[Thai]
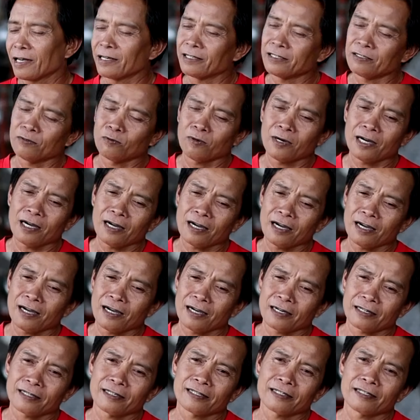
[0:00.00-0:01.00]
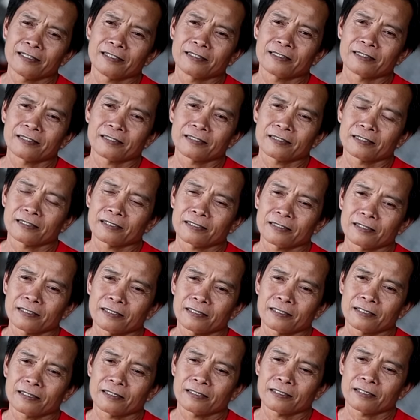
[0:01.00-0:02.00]
ไรดีว่าก็เลย
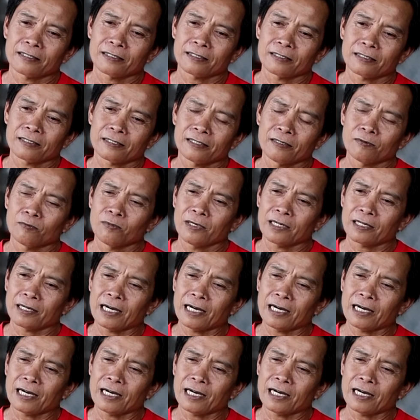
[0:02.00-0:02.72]
คิดว่า